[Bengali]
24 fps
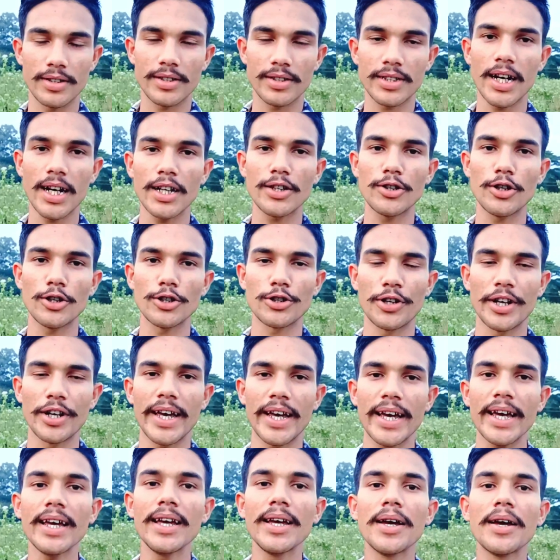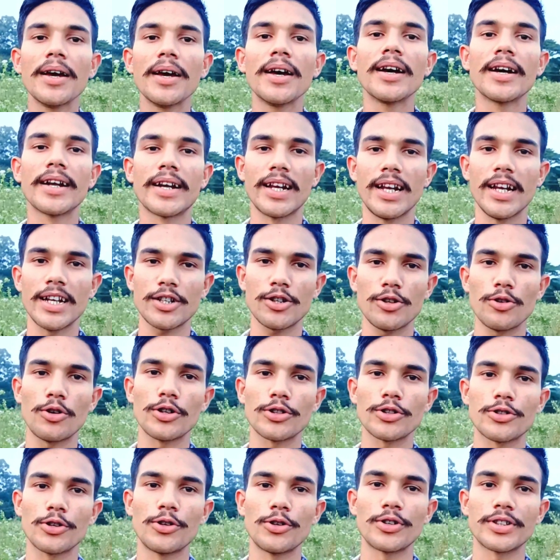তারা দুজনে রিলেশন
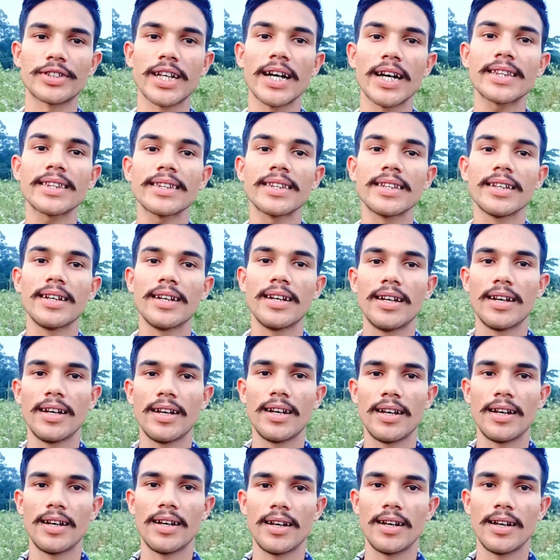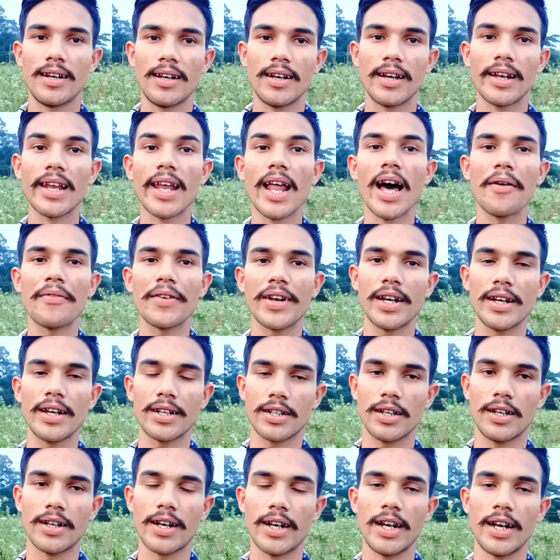হরছেন অর্থাৎ লাভ
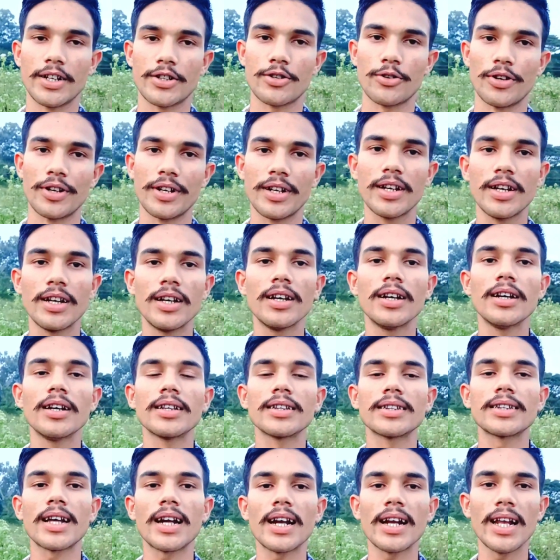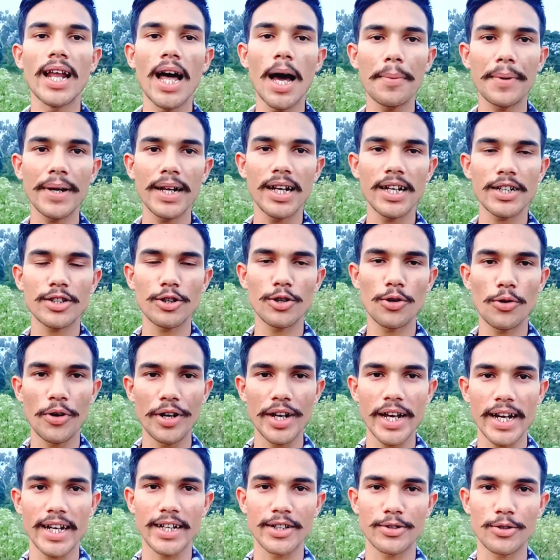রিলেশন তারা লাভ রিলেশন
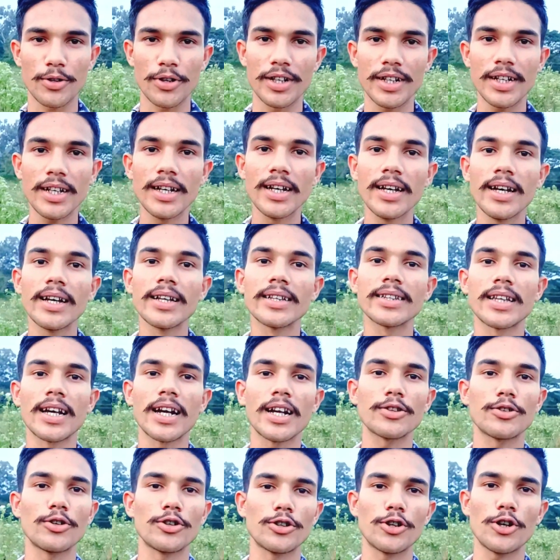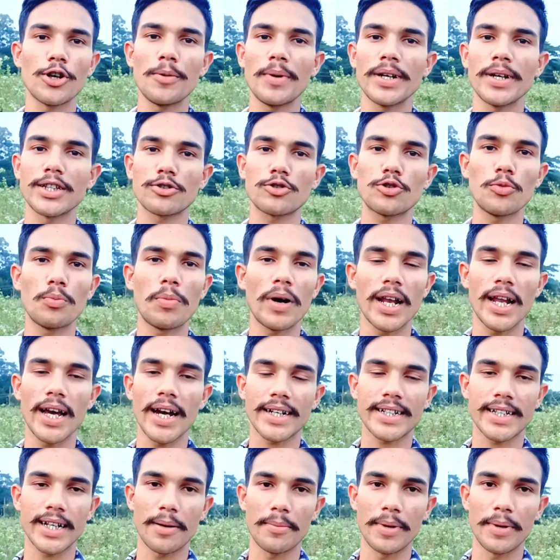করিয়া গেছেন তারা দুজনের মাঝে খুব ভালো
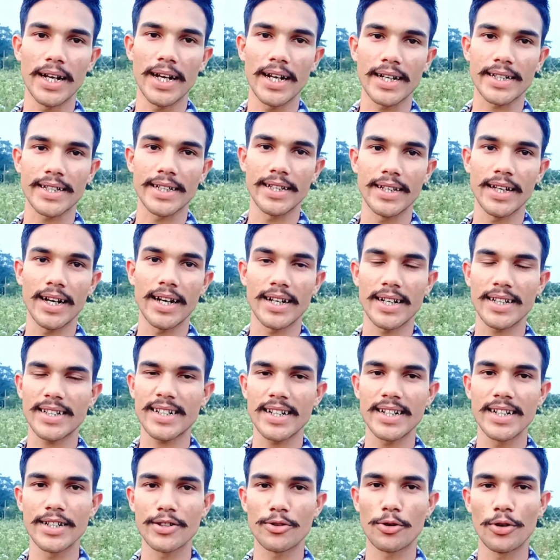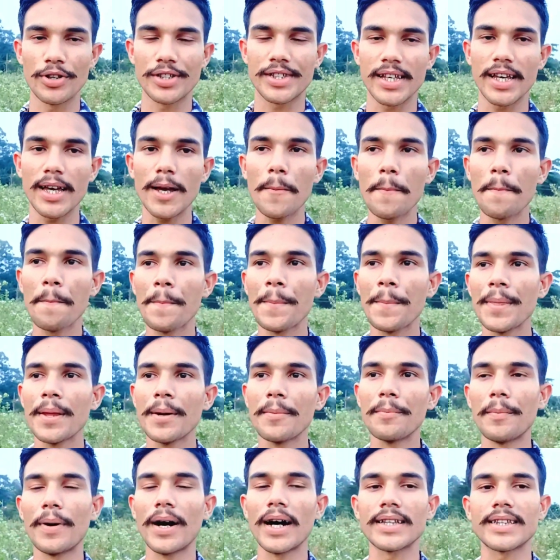একটা মানে আর কি আন্ডারস্ট্যান্ডিং হয়েছে
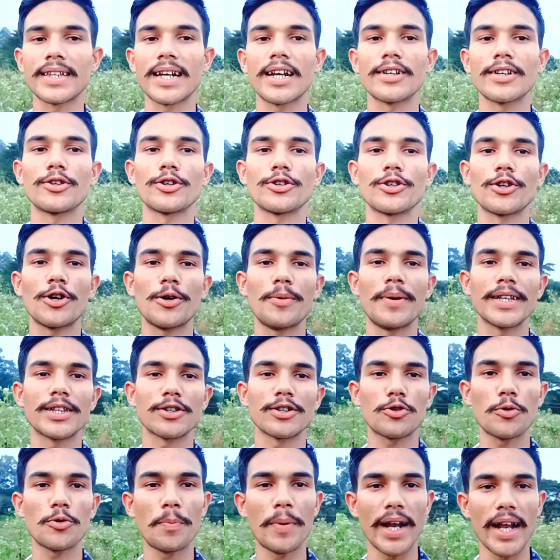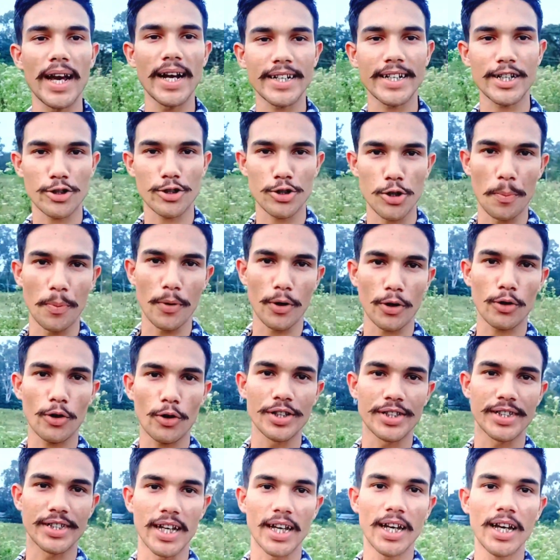বা তারা দুজনের মাঝে খুব ভালো একটা সম্পর্ক
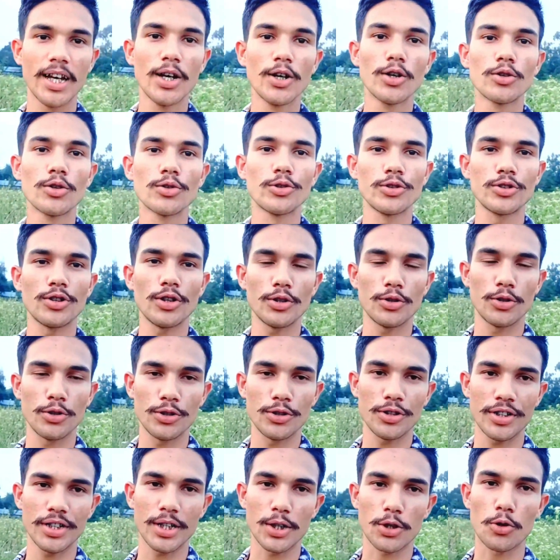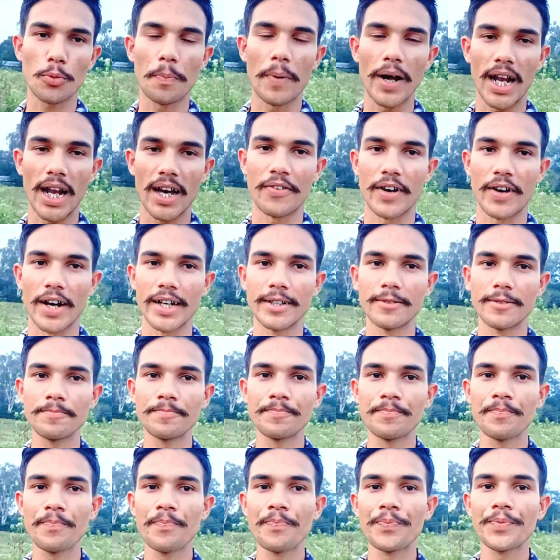হয়েছে দুইজন দুইজনটা খুব ভালো ফাইন
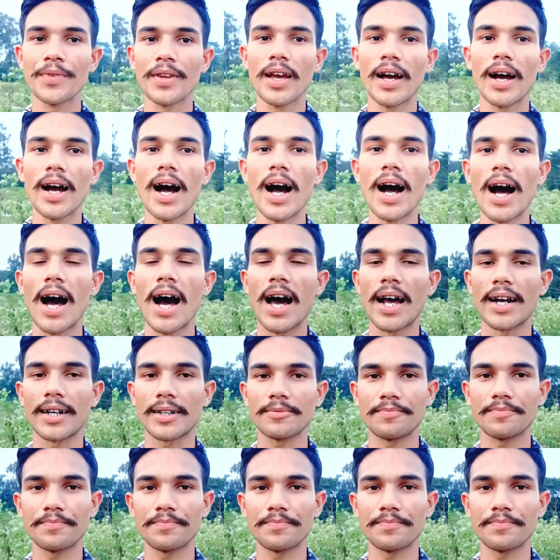আর